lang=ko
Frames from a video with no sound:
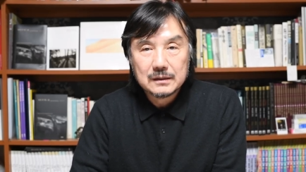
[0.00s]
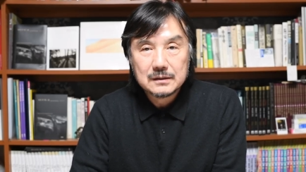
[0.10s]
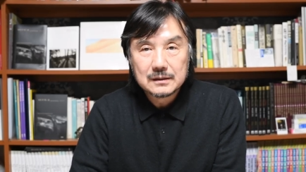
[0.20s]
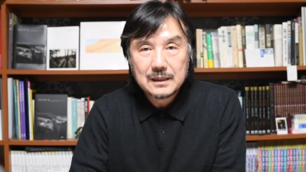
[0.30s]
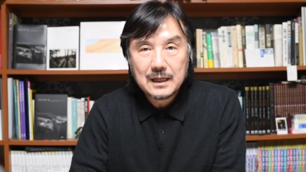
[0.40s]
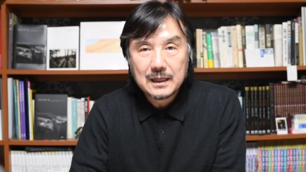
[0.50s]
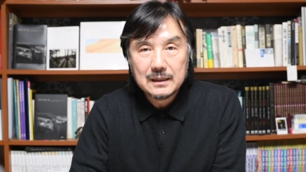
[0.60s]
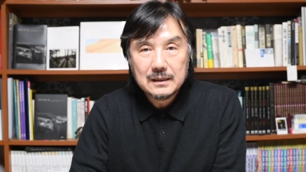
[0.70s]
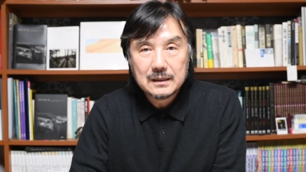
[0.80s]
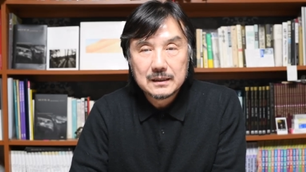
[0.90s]

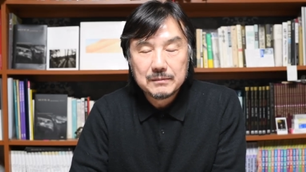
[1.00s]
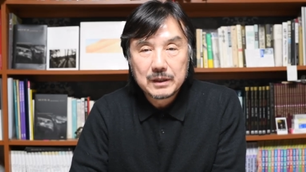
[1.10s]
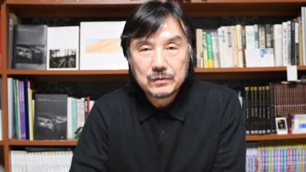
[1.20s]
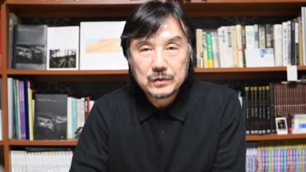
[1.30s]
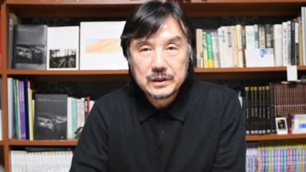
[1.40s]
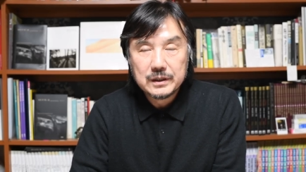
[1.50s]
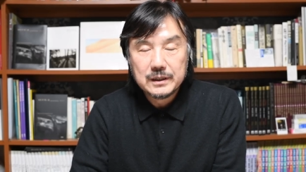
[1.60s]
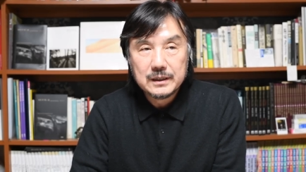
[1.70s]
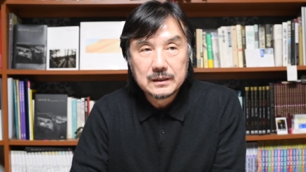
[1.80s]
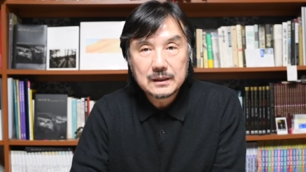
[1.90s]
적당한 매크로
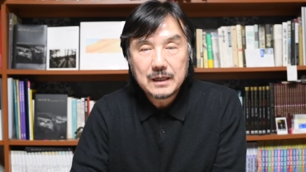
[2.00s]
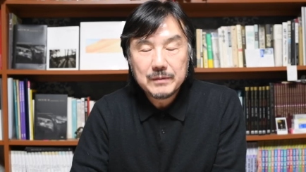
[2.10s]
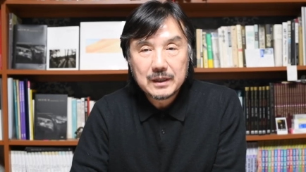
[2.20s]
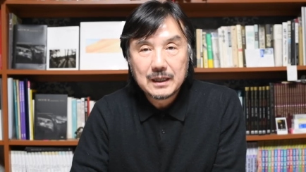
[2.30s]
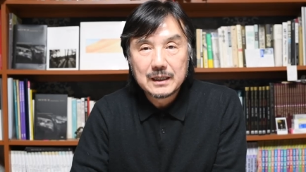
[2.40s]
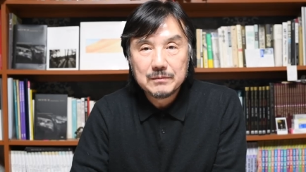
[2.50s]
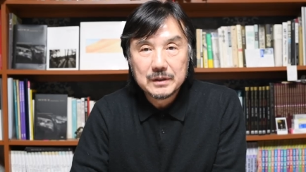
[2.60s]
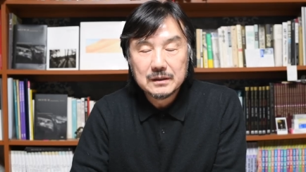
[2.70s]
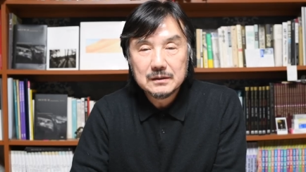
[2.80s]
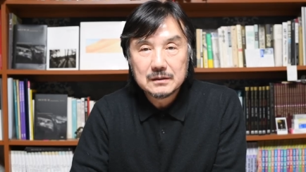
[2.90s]
기능이 있는 카메라가
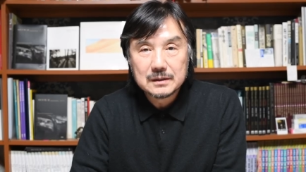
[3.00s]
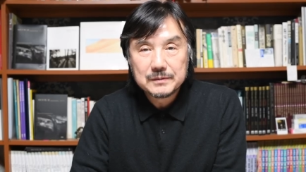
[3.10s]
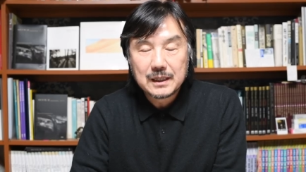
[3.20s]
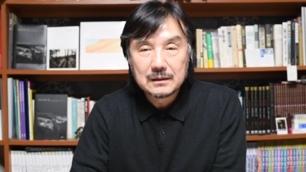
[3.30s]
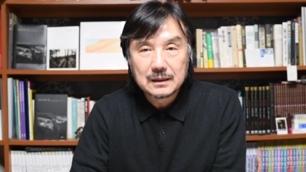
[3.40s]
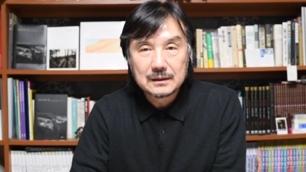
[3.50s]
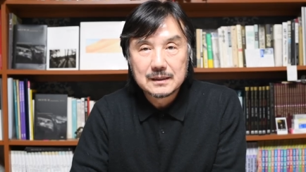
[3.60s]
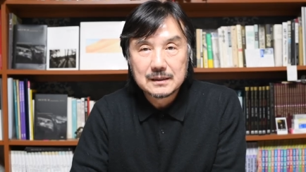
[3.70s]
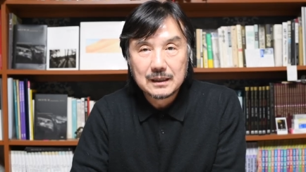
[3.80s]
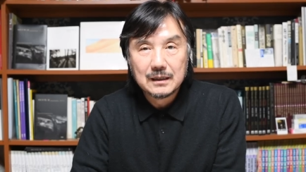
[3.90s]
아니면 쉽지 않을 것
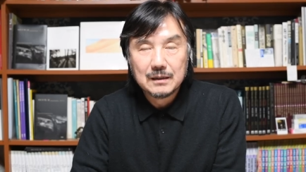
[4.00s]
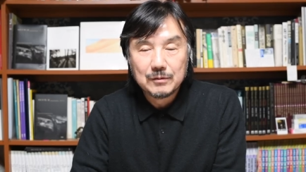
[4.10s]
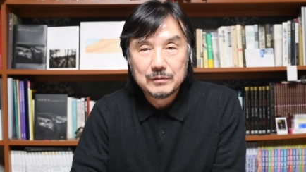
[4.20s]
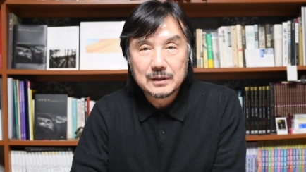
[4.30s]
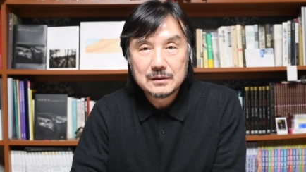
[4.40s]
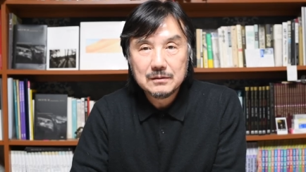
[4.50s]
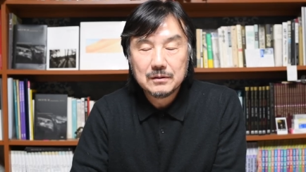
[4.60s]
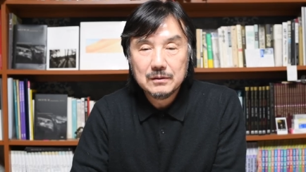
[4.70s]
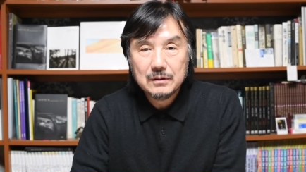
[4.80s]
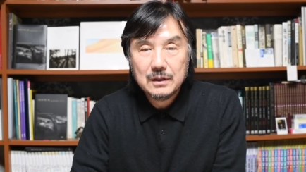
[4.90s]
같다는 생각을 해봅니다.
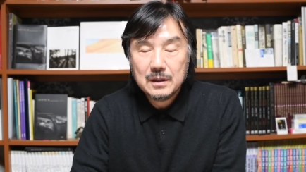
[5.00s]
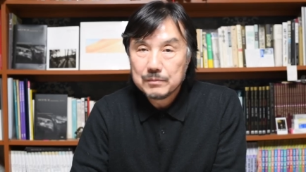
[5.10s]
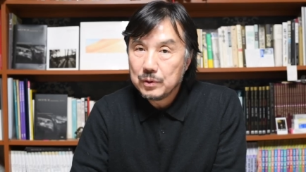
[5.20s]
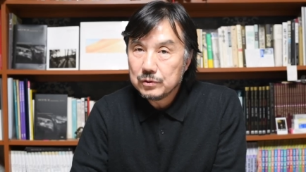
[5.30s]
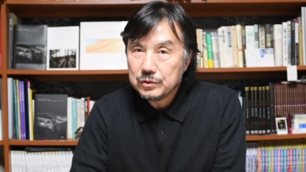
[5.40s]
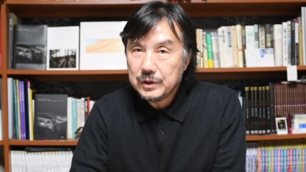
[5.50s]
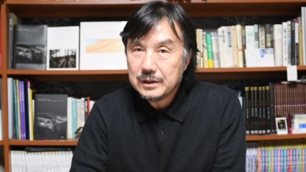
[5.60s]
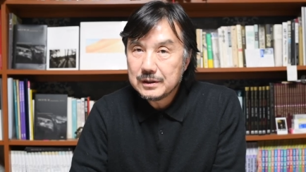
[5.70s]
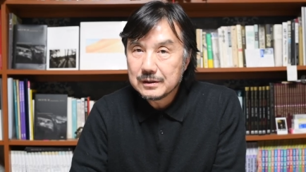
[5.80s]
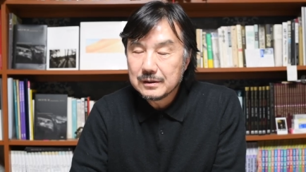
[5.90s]
저도
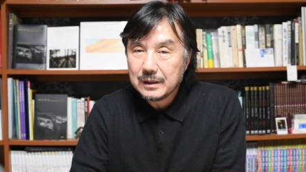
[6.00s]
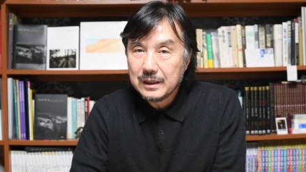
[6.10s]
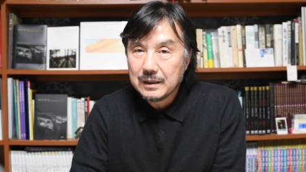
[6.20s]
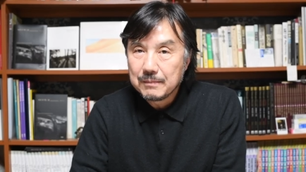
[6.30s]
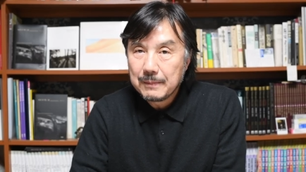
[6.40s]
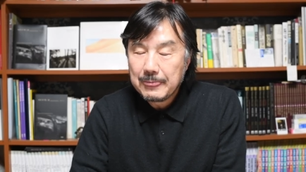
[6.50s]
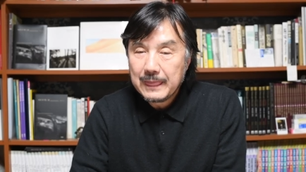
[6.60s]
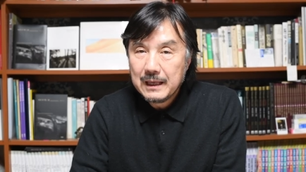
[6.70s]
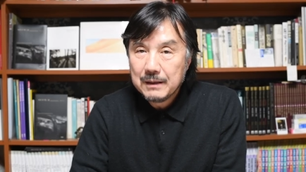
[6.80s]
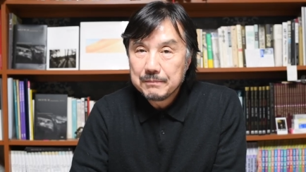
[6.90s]
포트레이트 찍을 때
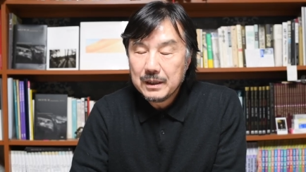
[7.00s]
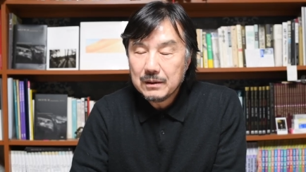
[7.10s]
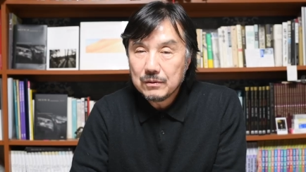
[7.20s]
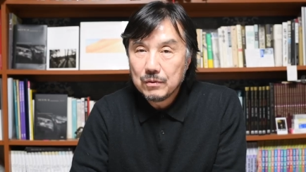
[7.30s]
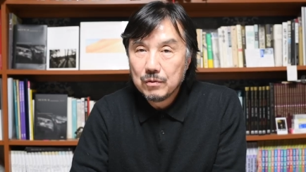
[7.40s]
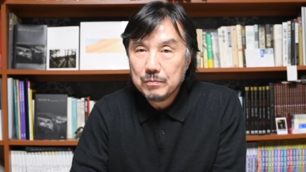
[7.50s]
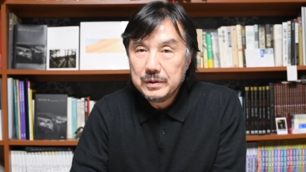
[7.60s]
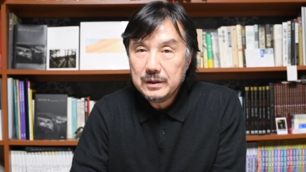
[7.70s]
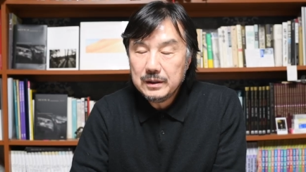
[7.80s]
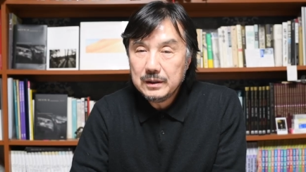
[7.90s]

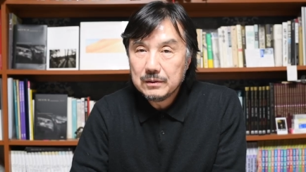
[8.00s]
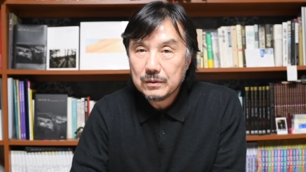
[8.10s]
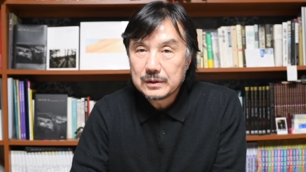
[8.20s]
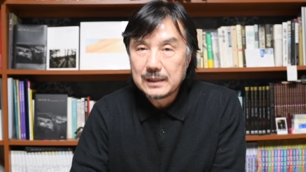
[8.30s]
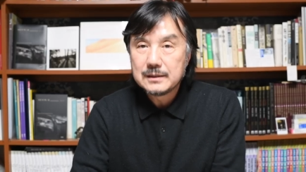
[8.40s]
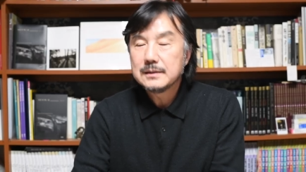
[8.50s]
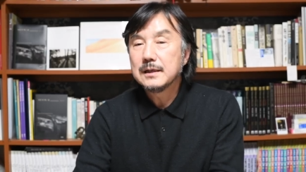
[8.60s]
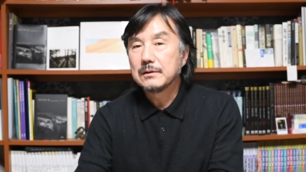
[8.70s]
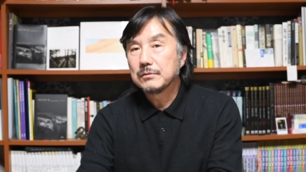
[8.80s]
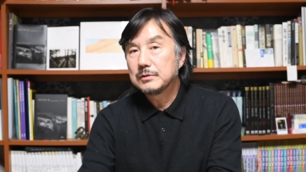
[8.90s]
105mm로 잘
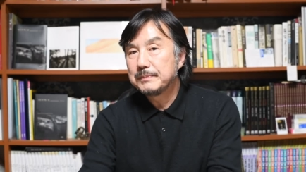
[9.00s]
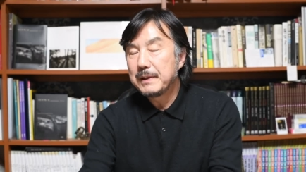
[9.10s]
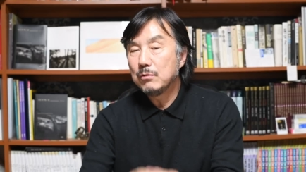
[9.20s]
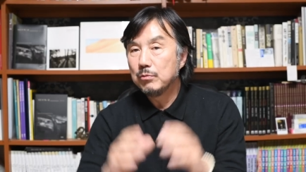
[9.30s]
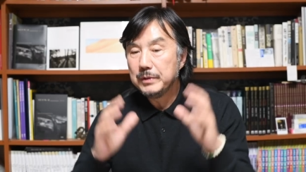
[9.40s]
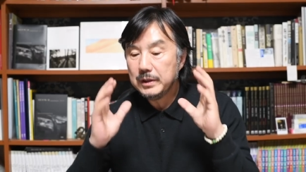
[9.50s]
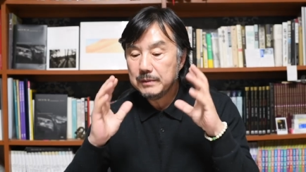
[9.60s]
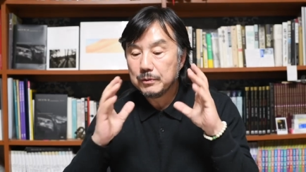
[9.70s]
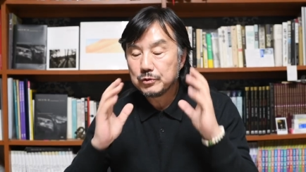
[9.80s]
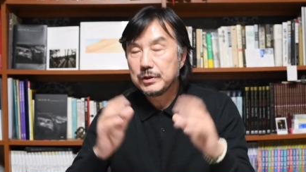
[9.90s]
찍지 않고
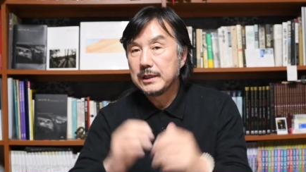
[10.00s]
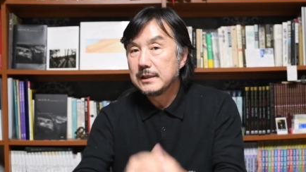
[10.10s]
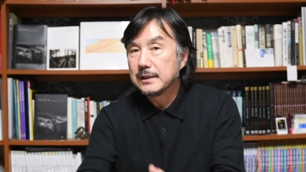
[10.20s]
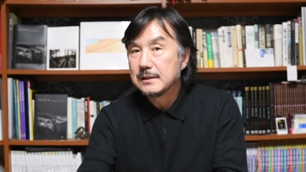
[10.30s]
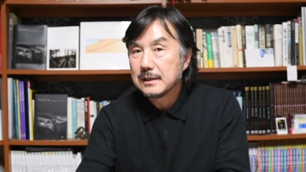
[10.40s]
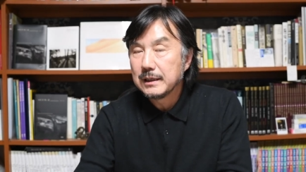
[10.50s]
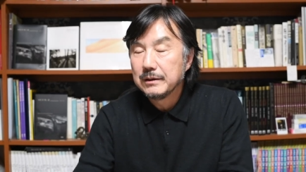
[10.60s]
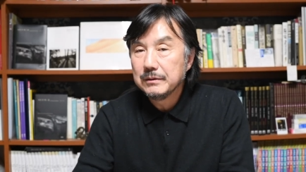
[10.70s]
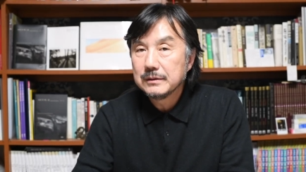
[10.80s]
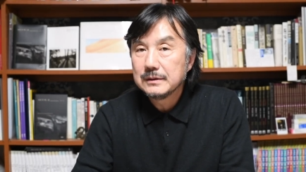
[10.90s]
105mm 포트레이트 렌즈가
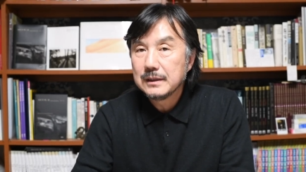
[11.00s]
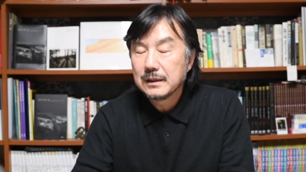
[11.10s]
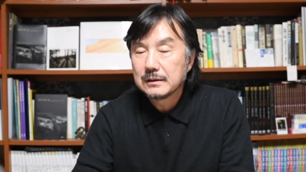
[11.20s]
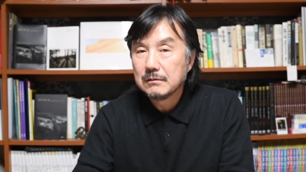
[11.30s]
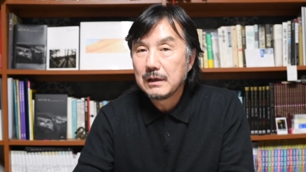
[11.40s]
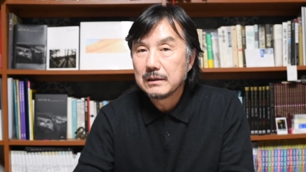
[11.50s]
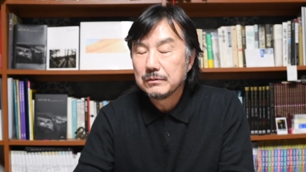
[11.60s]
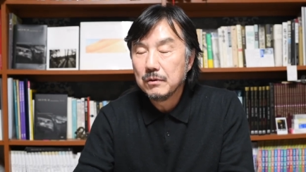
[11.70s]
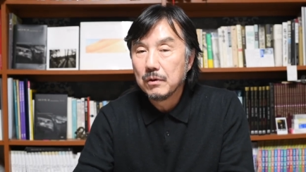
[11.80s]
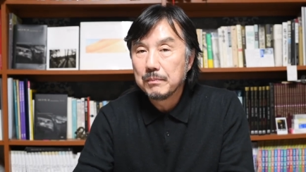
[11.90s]
있잖아요. 근데 그걸
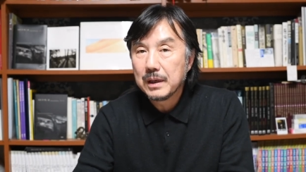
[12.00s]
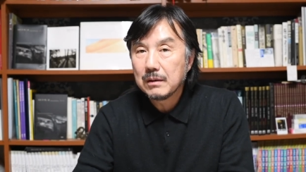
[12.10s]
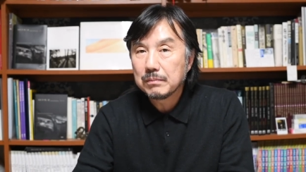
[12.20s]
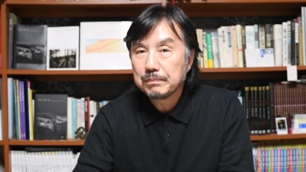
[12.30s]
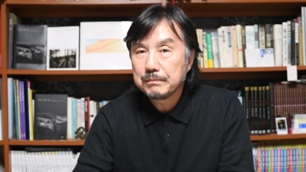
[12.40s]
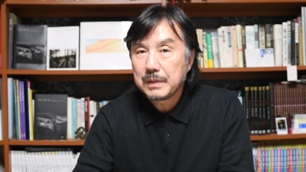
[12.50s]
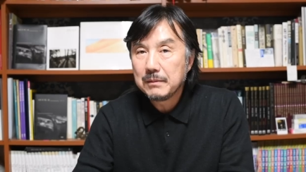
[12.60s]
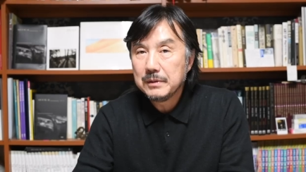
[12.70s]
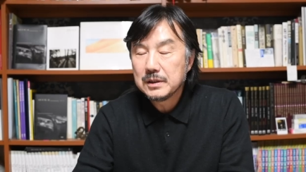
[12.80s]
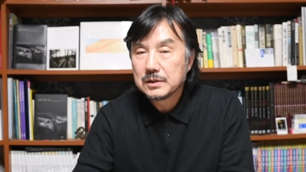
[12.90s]
아니고
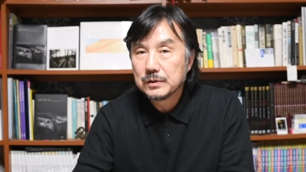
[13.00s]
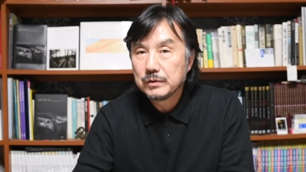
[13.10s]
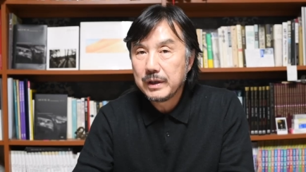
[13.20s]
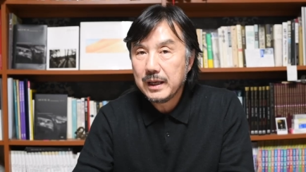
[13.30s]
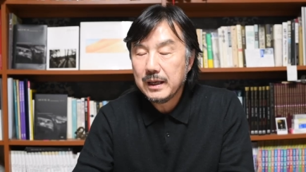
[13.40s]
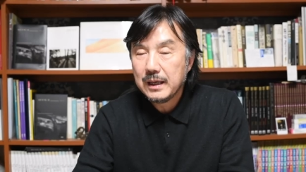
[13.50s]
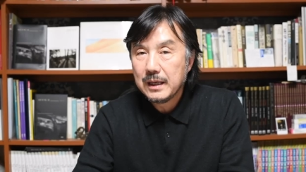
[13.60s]
100mm 전후에